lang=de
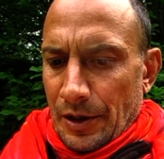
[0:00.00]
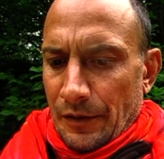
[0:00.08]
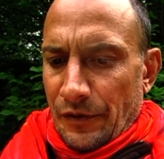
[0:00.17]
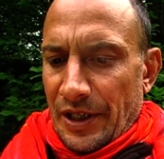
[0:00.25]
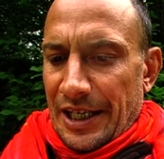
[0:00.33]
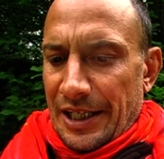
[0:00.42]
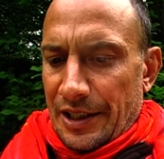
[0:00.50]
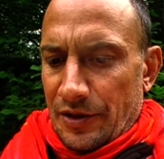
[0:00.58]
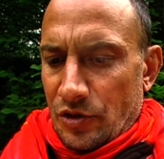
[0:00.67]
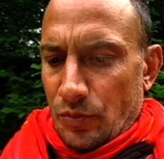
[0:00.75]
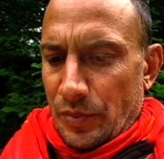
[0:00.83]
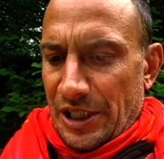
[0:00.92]
Vergleiche
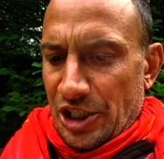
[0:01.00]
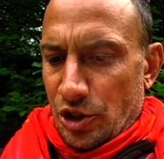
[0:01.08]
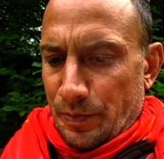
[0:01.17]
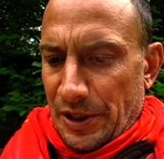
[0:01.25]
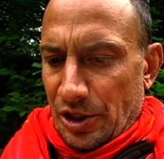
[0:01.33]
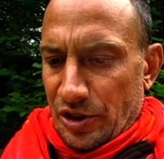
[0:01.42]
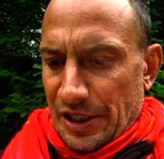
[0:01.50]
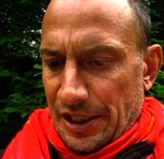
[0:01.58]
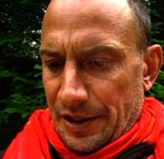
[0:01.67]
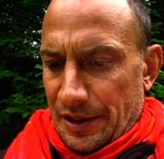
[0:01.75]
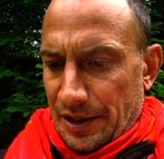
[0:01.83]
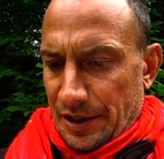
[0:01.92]
zum Beispiel aus
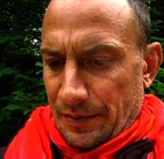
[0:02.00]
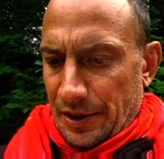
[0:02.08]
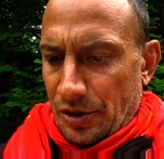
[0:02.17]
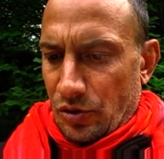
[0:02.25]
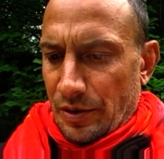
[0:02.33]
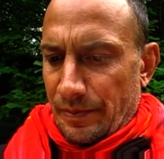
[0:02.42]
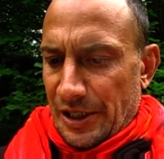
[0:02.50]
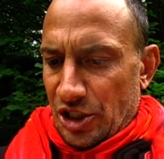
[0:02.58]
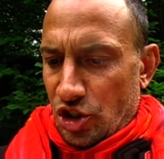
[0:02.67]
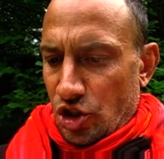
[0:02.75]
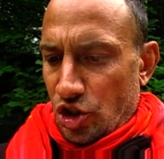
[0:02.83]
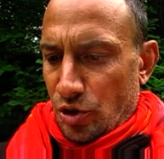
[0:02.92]
anderen indogermanischen